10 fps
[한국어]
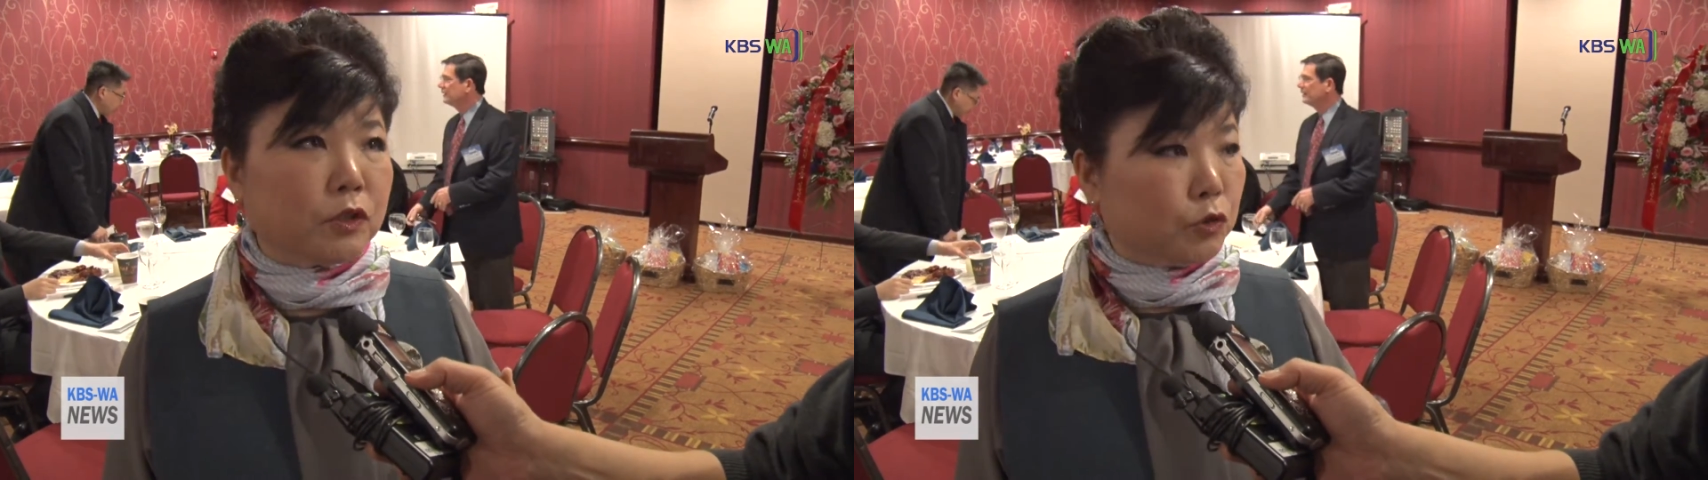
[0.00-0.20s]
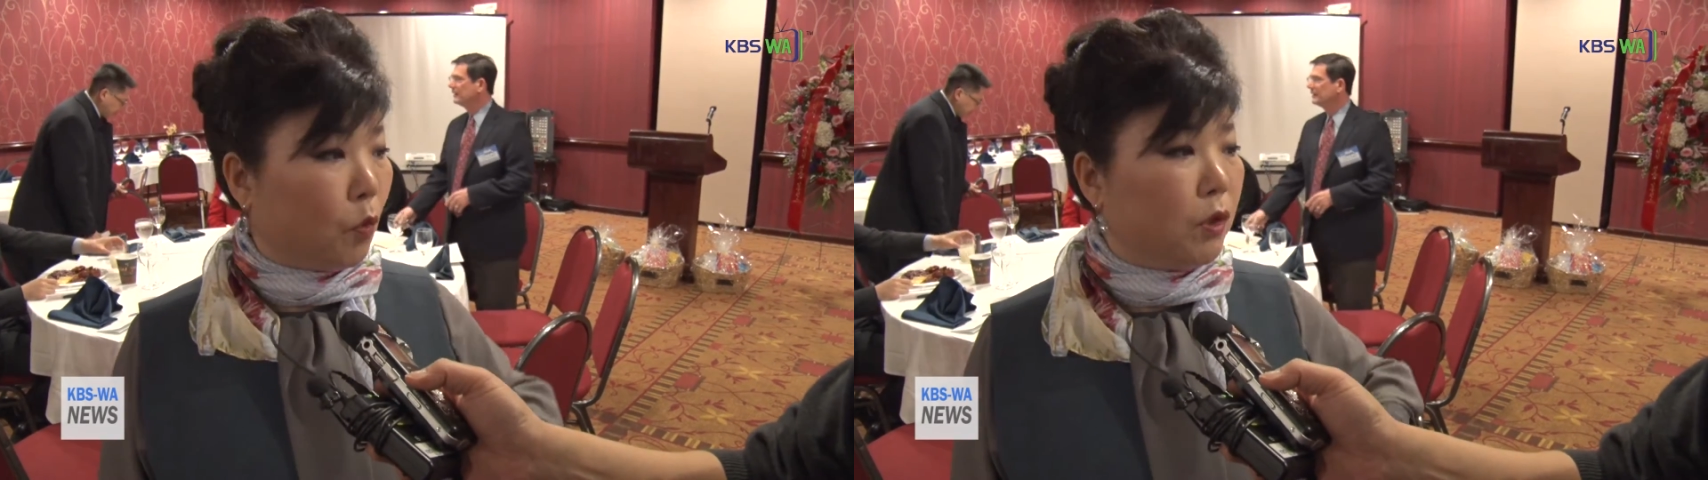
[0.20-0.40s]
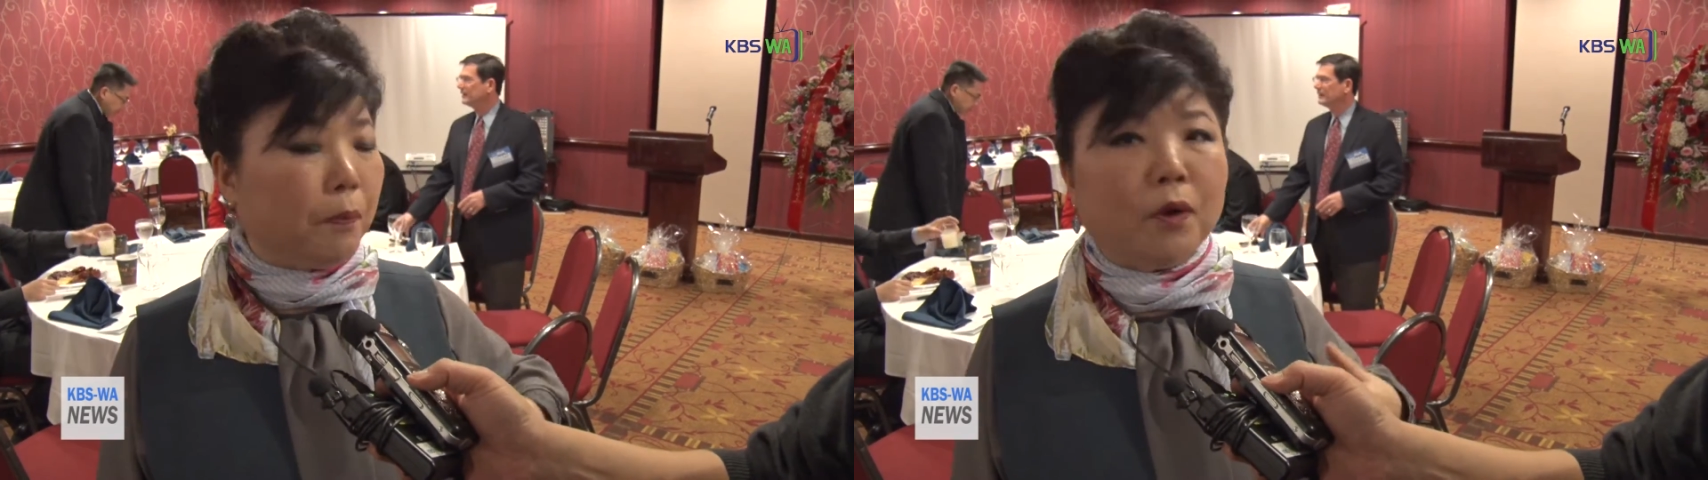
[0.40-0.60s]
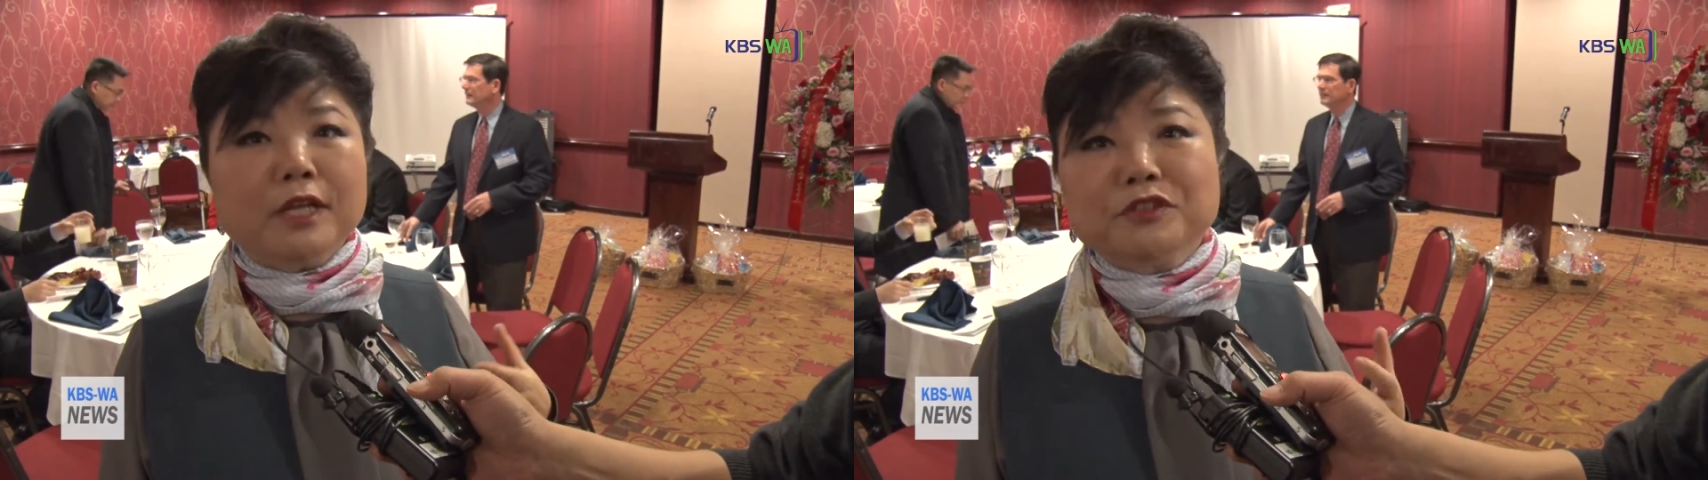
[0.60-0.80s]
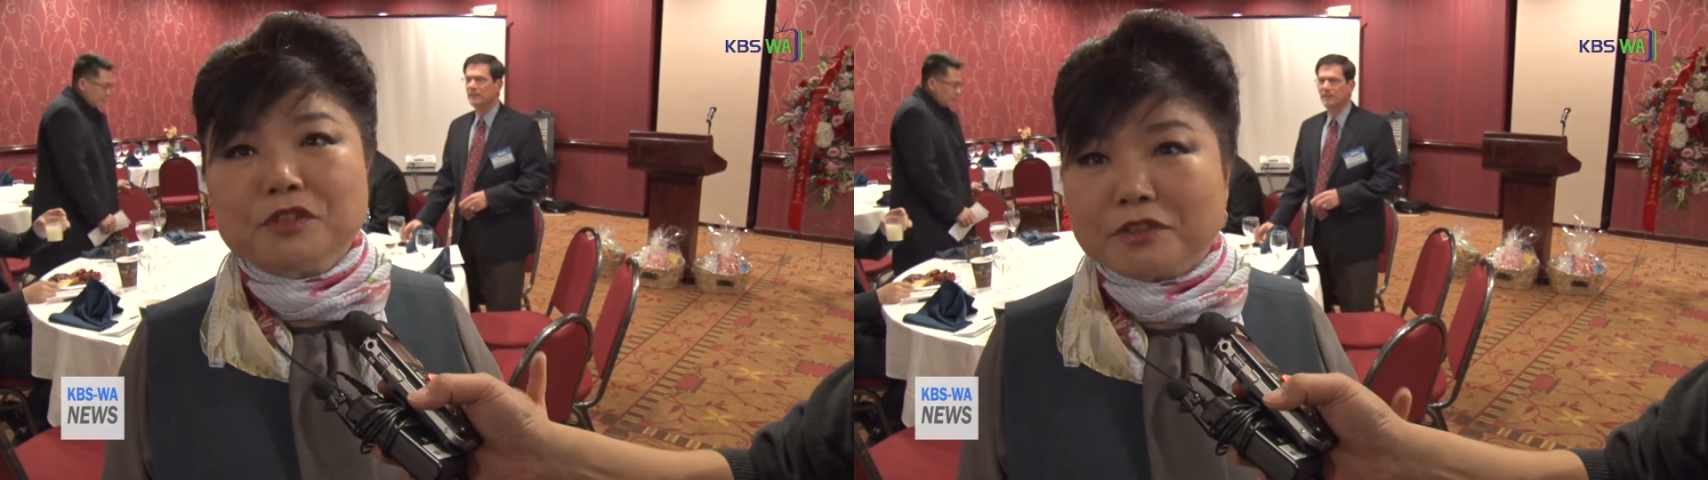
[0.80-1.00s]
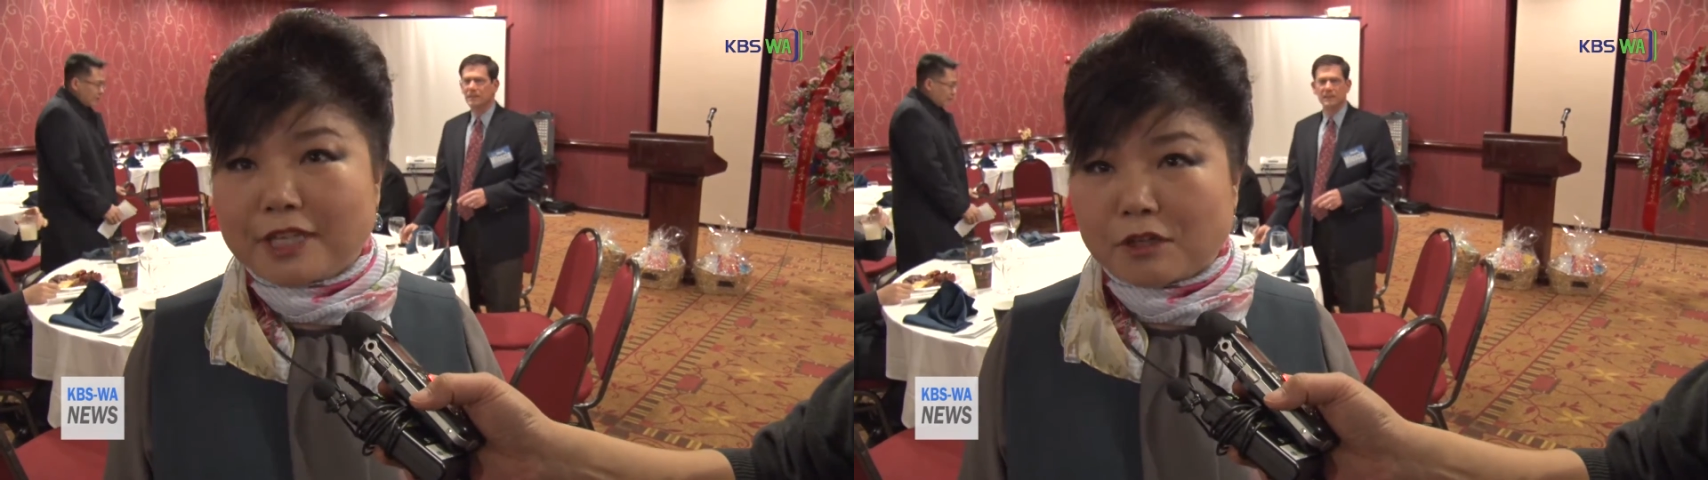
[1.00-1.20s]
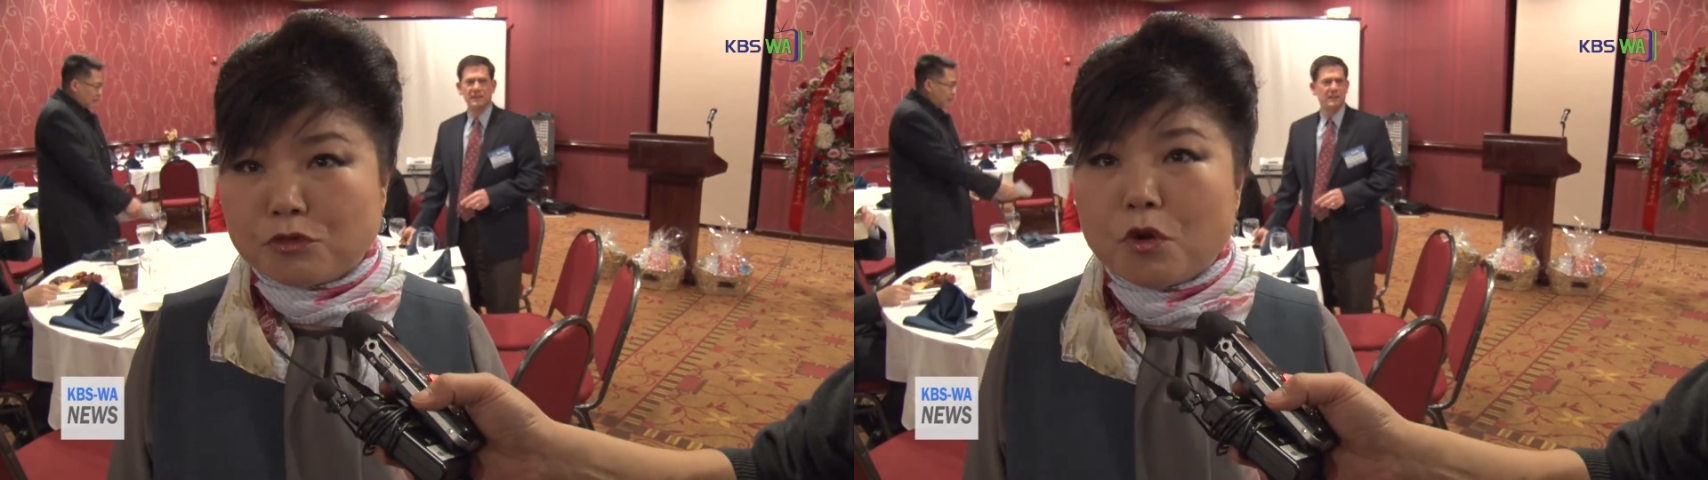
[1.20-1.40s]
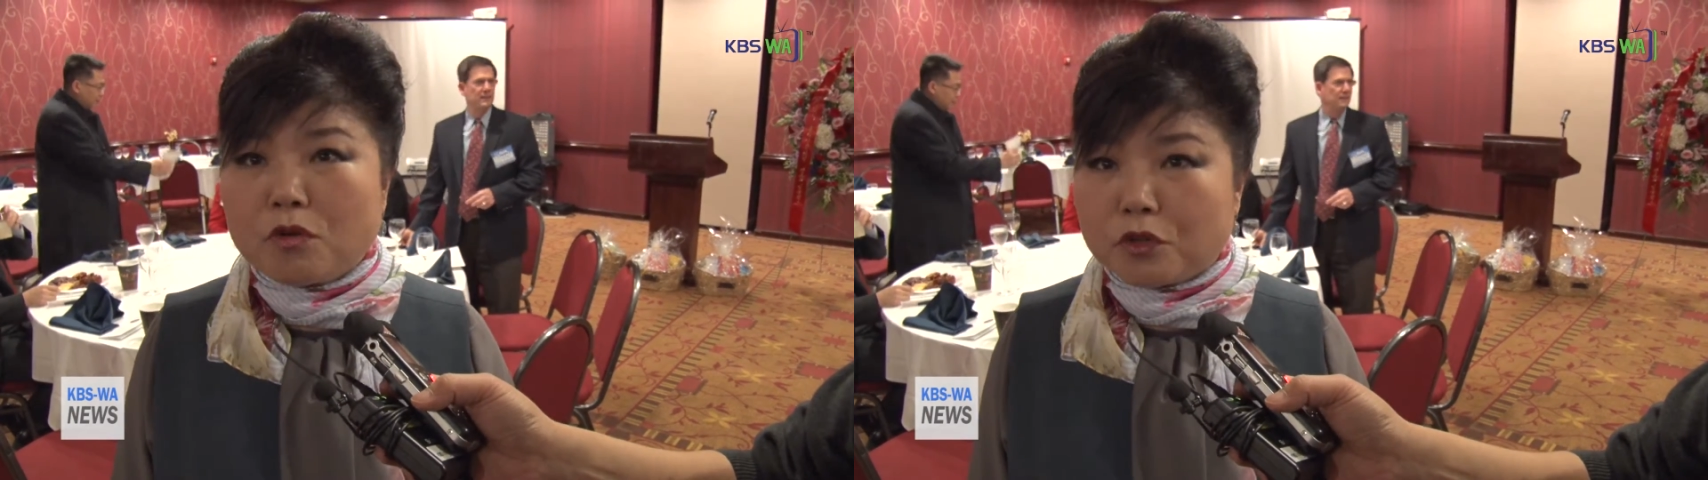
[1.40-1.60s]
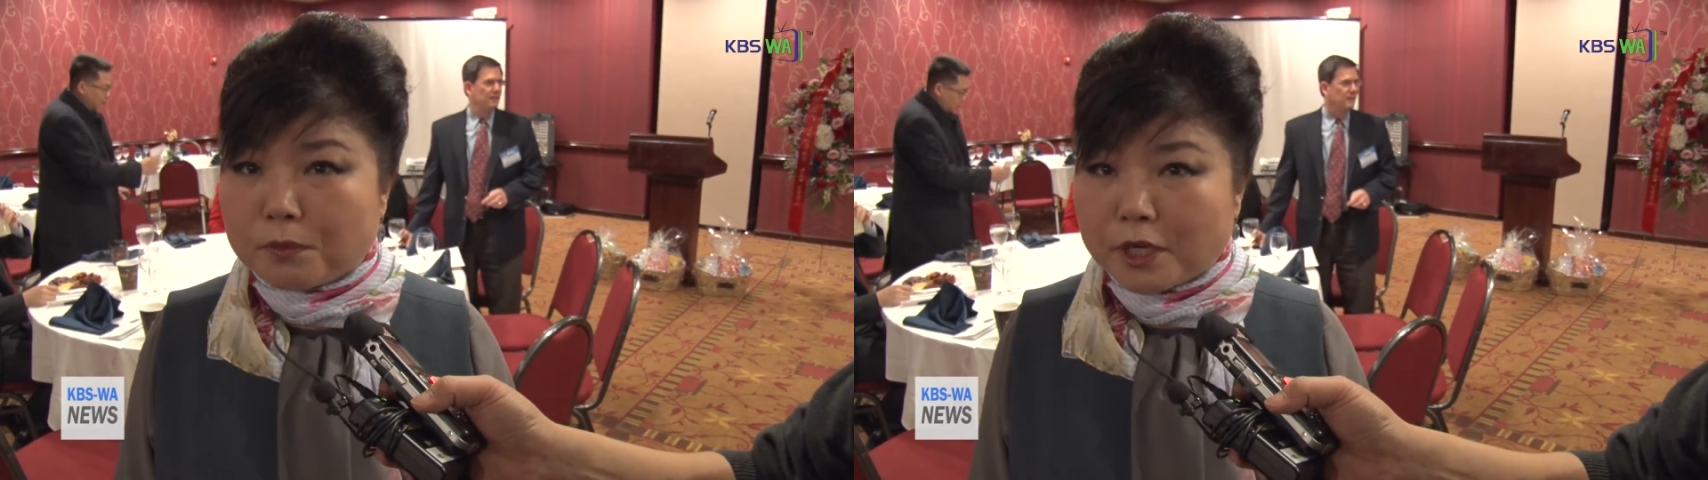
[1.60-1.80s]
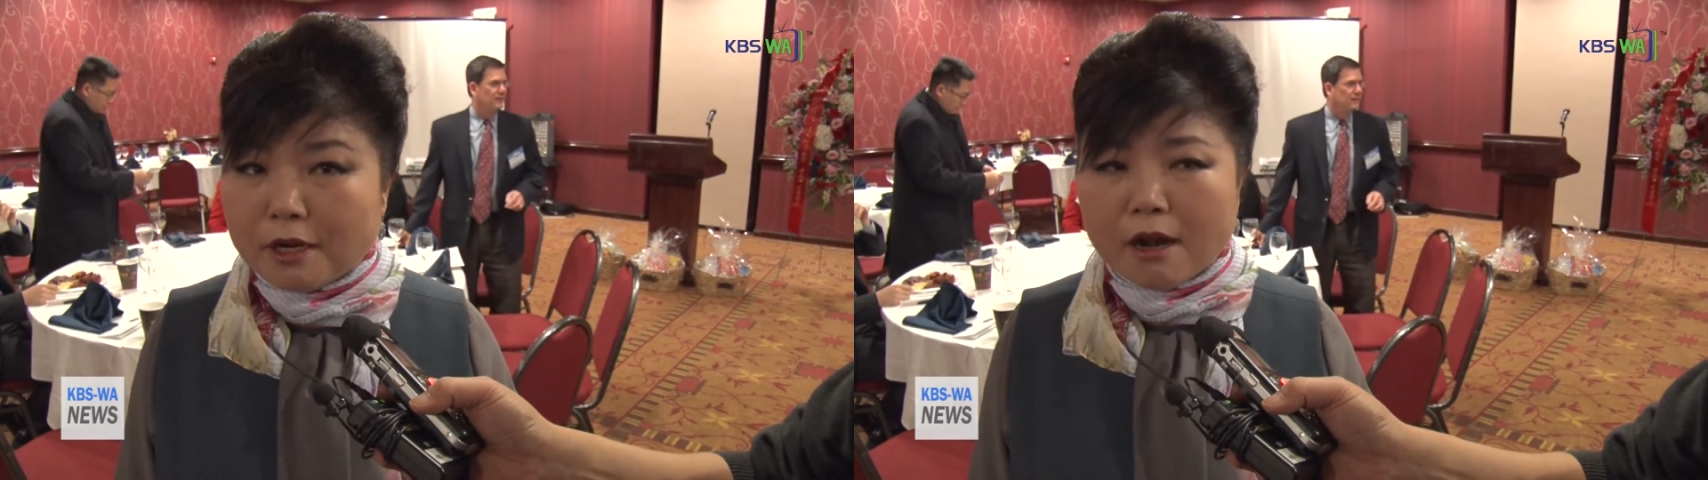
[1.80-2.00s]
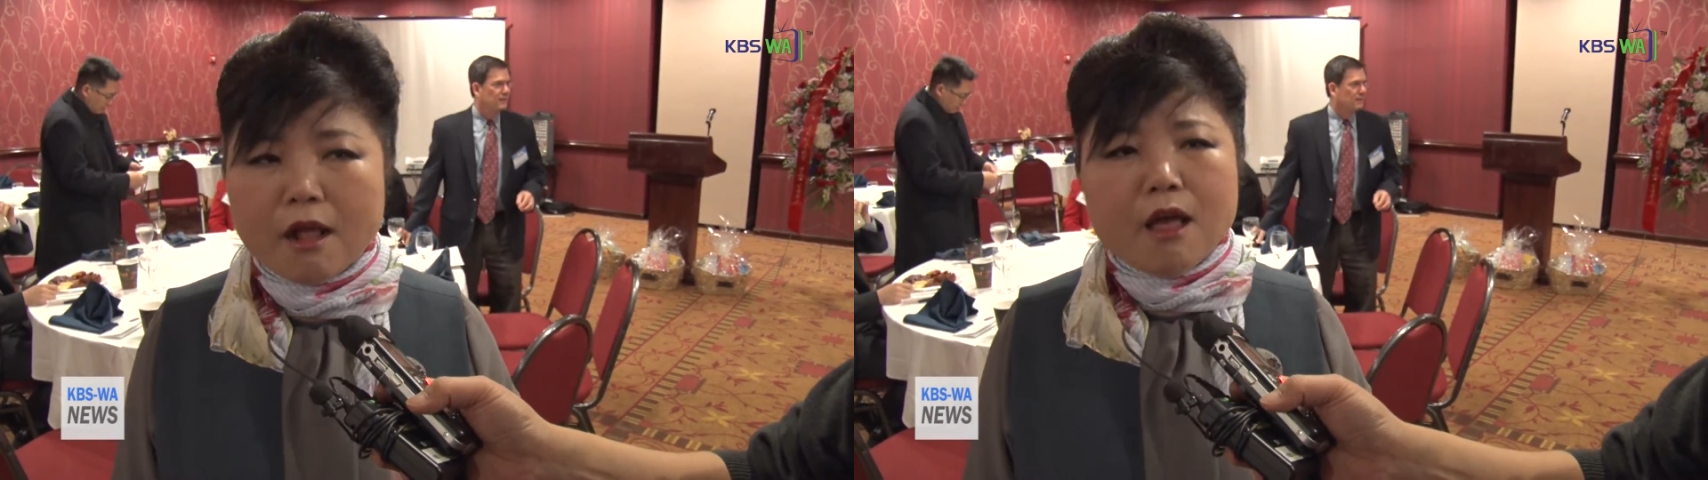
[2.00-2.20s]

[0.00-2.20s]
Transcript: 그래서 돈을 보내주셨더라고 후원금을